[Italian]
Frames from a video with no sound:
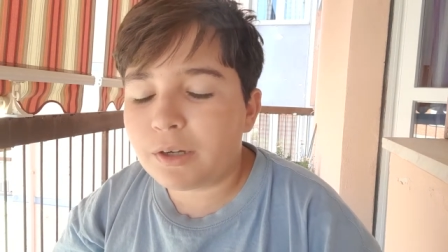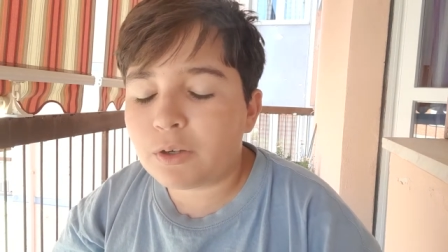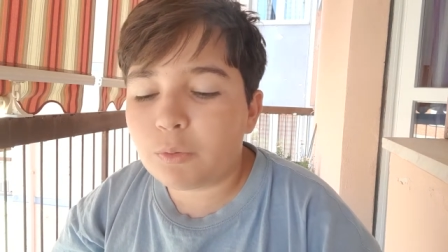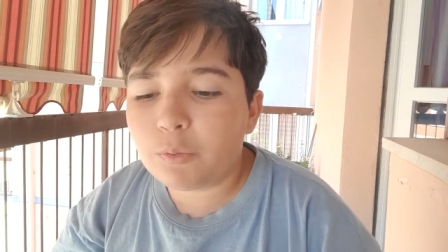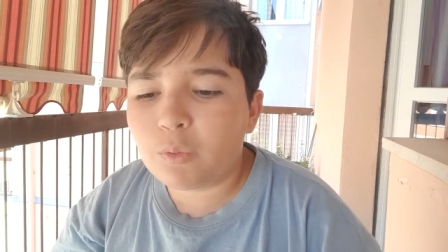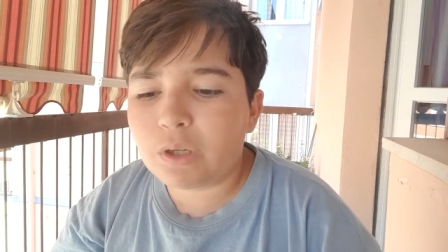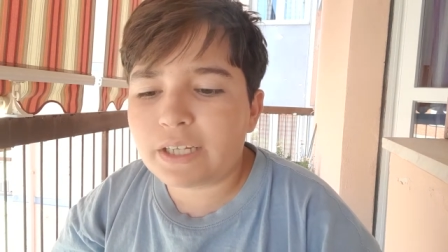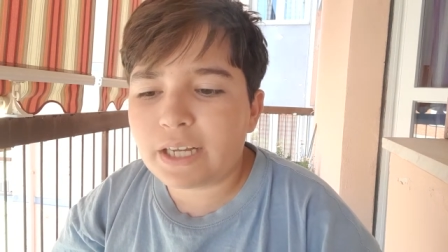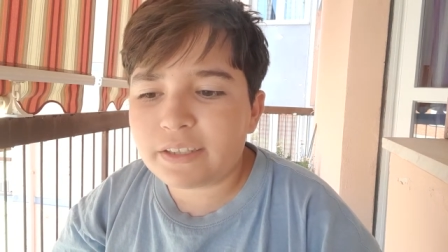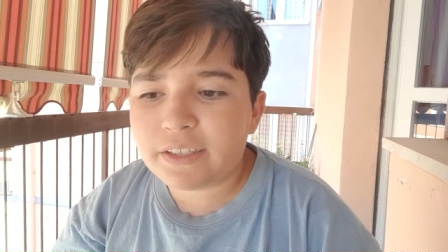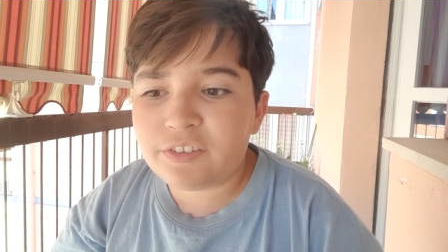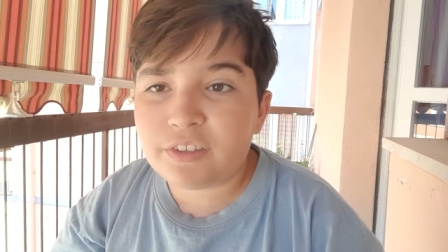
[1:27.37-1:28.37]
Ma comunque il
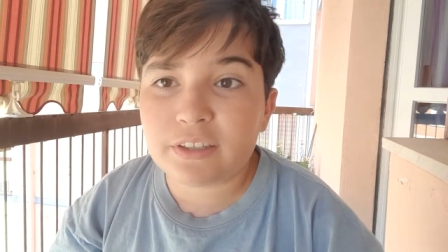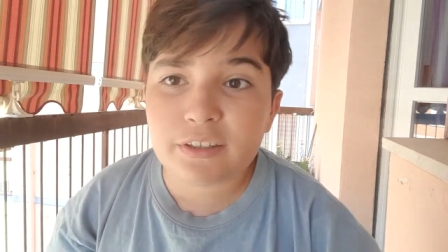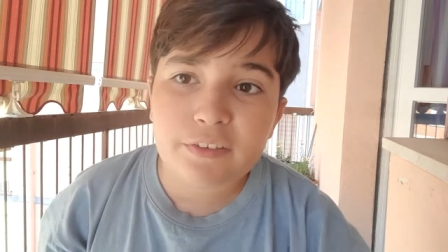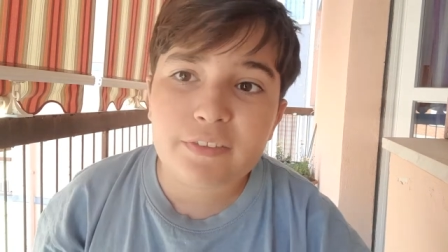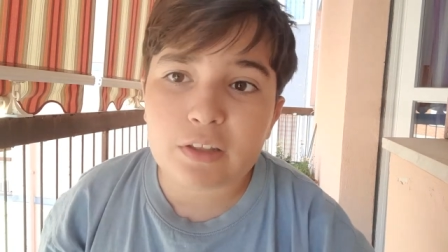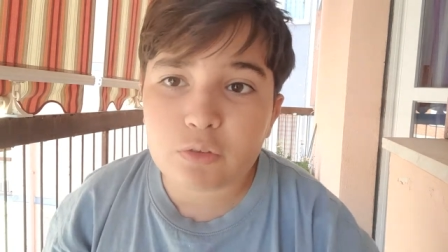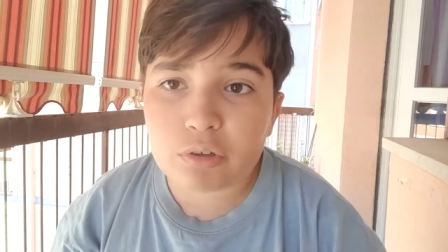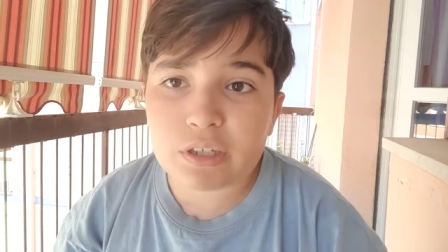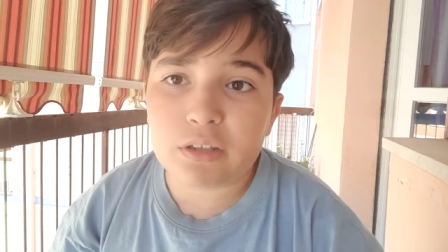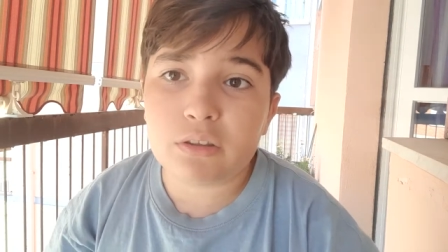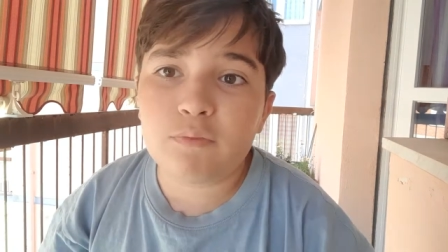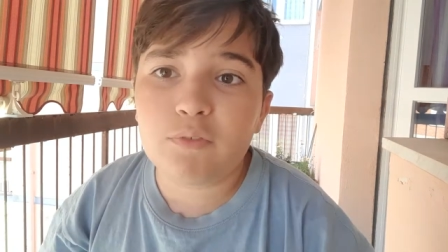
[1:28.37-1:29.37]
Carnesecchi sta
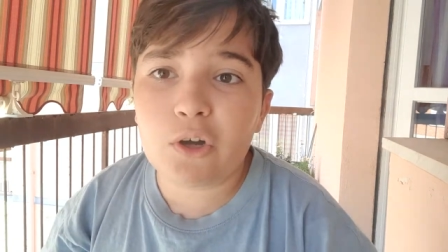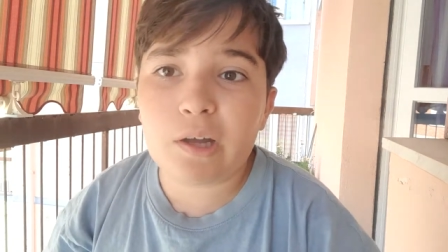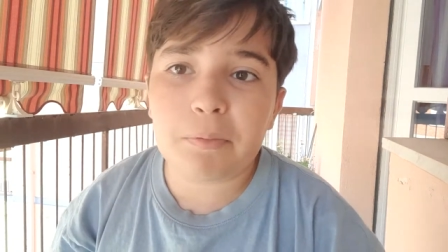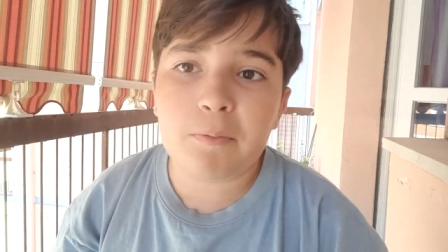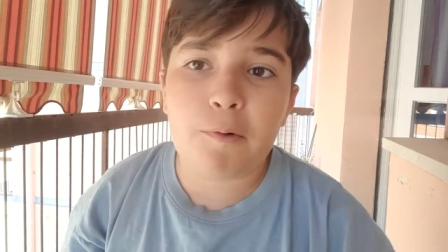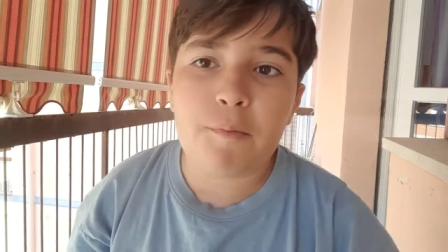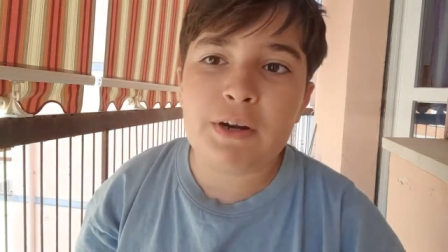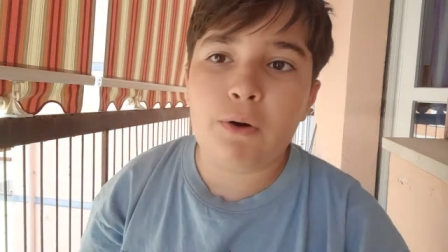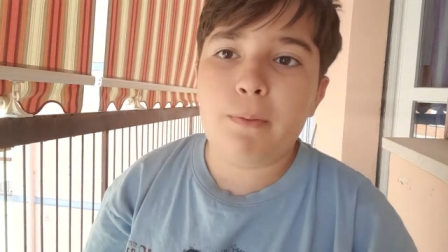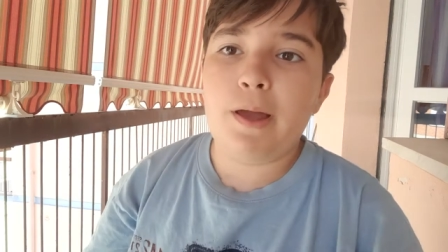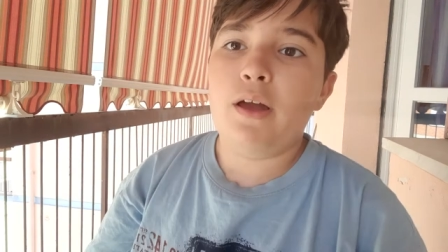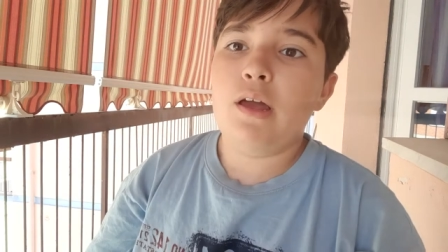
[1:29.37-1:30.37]
tornando in voga come
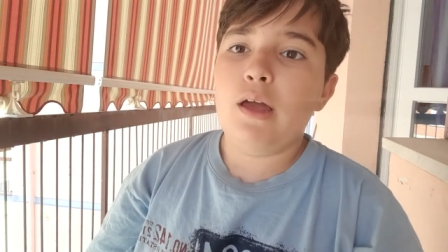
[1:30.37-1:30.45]
nome